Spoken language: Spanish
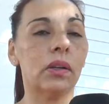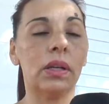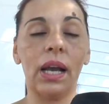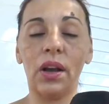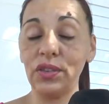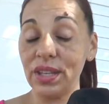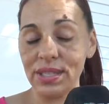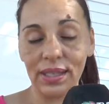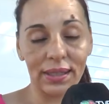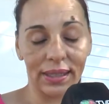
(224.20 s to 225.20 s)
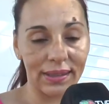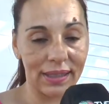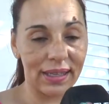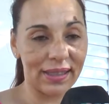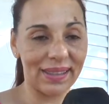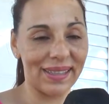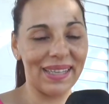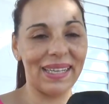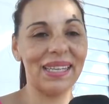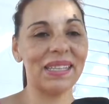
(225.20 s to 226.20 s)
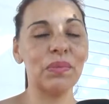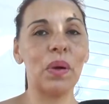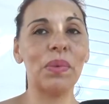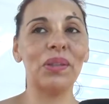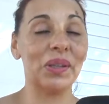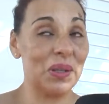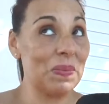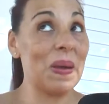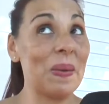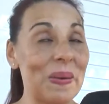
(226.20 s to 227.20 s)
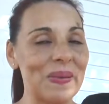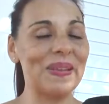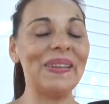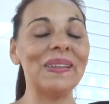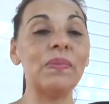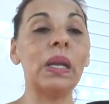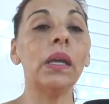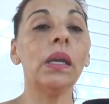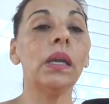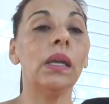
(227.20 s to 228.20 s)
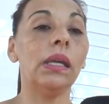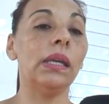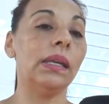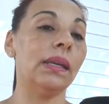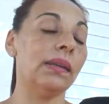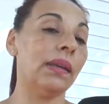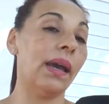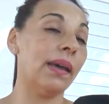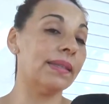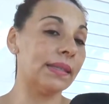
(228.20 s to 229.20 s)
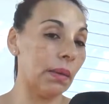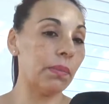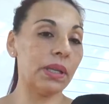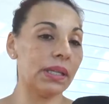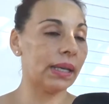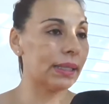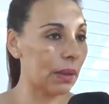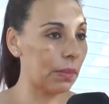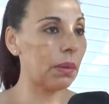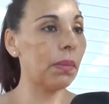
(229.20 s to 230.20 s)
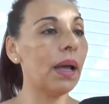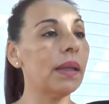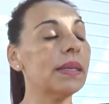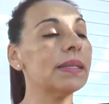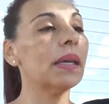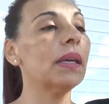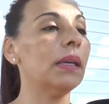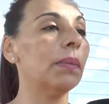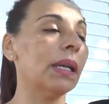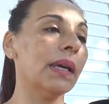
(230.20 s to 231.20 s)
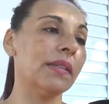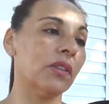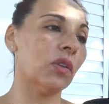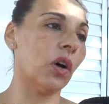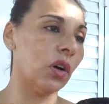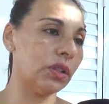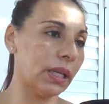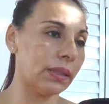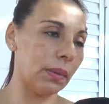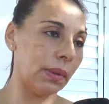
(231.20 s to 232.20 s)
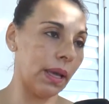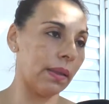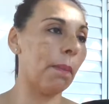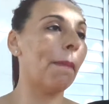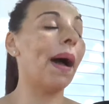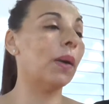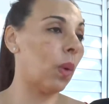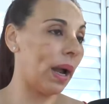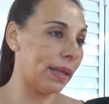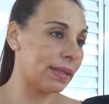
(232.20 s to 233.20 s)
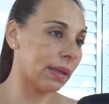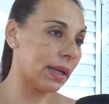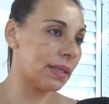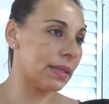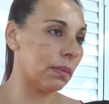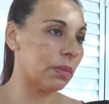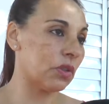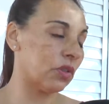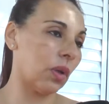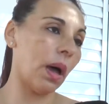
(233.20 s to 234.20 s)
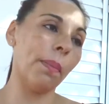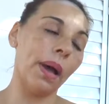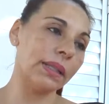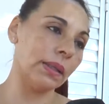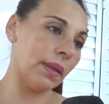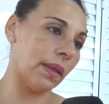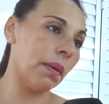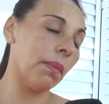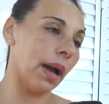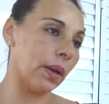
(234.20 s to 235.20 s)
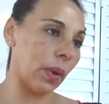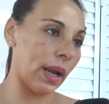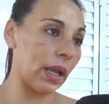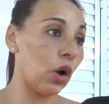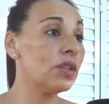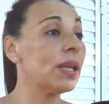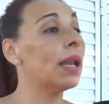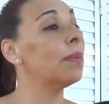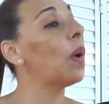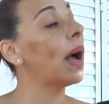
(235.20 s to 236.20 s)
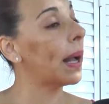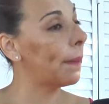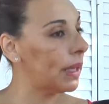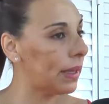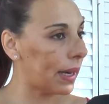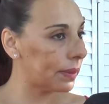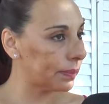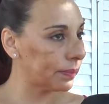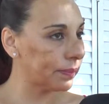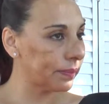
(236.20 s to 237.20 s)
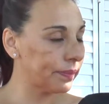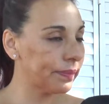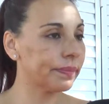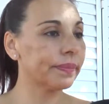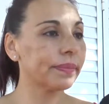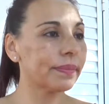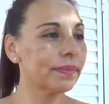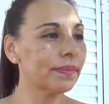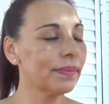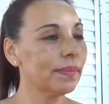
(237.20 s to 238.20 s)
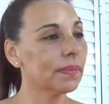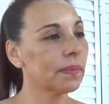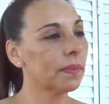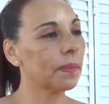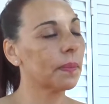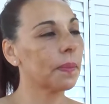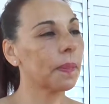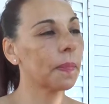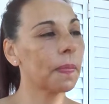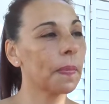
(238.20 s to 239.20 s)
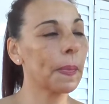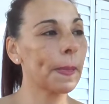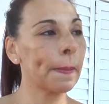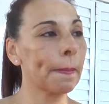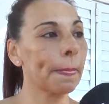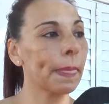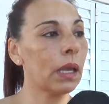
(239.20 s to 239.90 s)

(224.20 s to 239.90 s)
la, otra chica que está en, en, este momento, que no me acuerdo el nombre, y eh, siempre llega también Marisa y van haciendo otras actividades manuales, casi siempre son todas actividades manuales, o salimos a caminar. Perfecto, días y horarios en donde los pueden encontrar